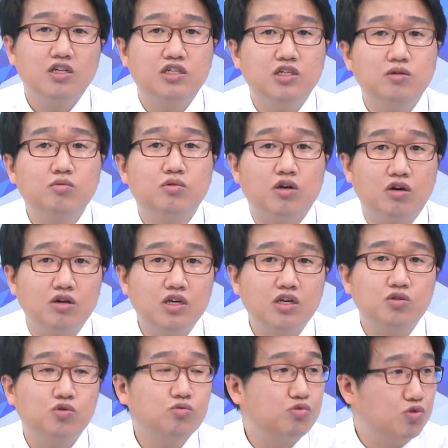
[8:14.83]
지금
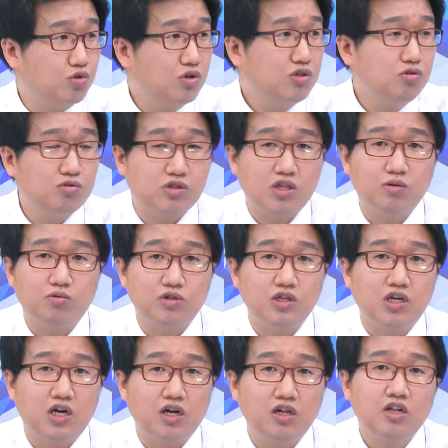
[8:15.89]
경기가 조금 좋아지고 있다
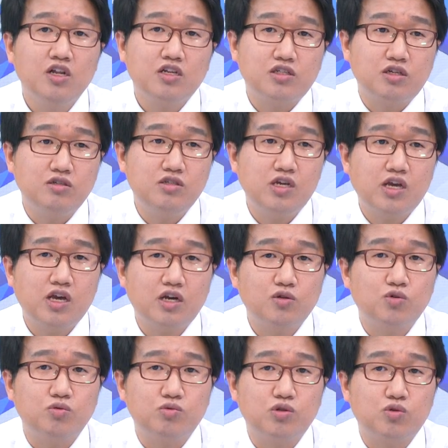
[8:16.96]
보니까 전 세계가
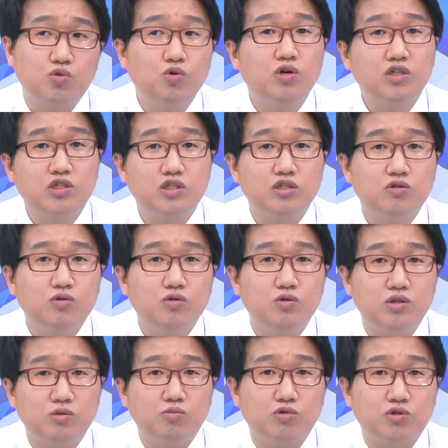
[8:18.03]
조금씩 좋아지고
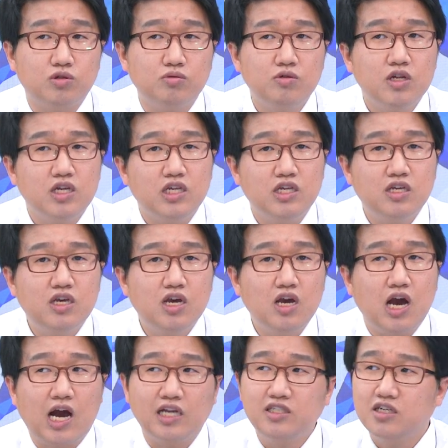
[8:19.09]
있는 모습 이게
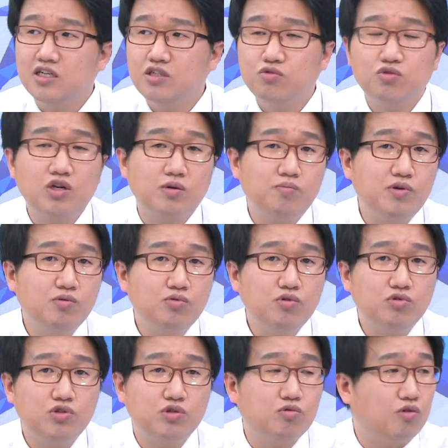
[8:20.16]
이게 아직까지 우리가
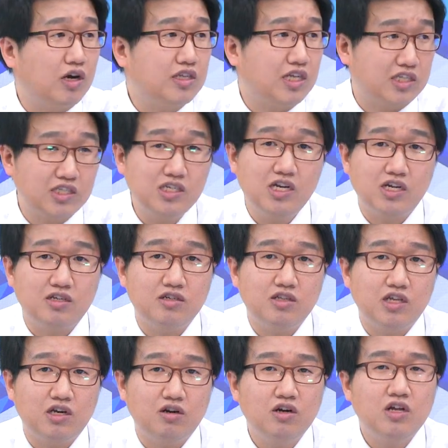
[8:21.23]
피부로 지금 와 닿지는
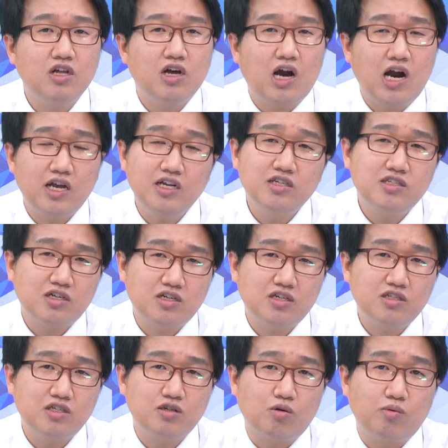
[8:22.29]
않는데요. 네. 하나씩
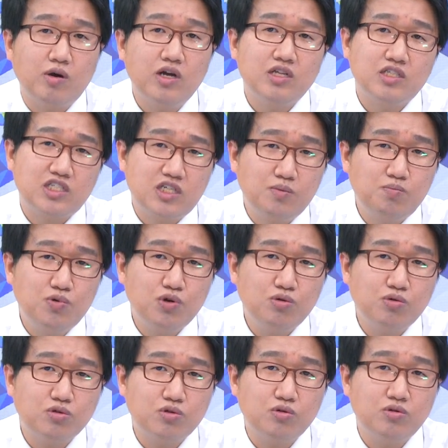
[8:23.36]
하나씩 오면
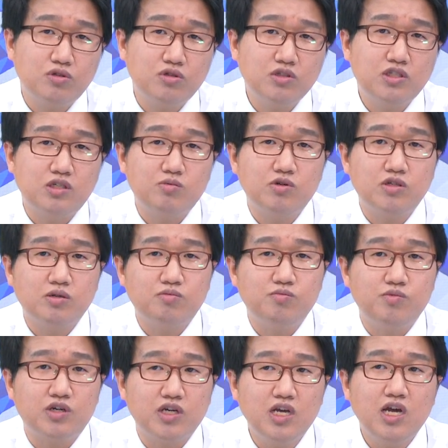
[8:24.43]
지표로서는 지금 현재
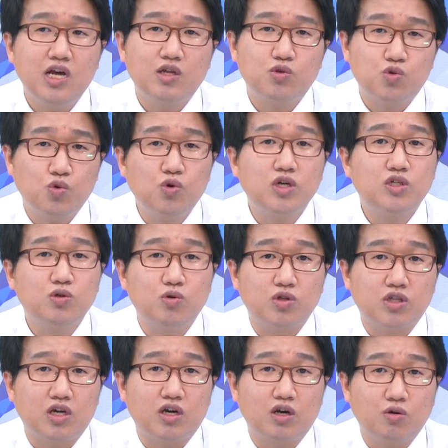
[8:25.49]
분명히 음. 좋아지고
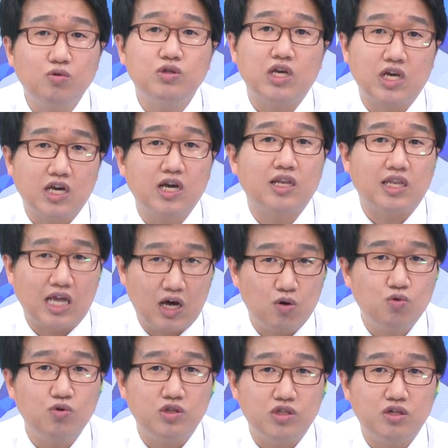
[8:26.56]
있다고 얘기가
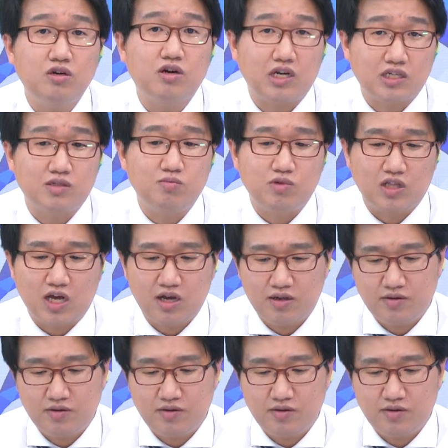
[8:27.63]
나오고 있는 것 같습니다.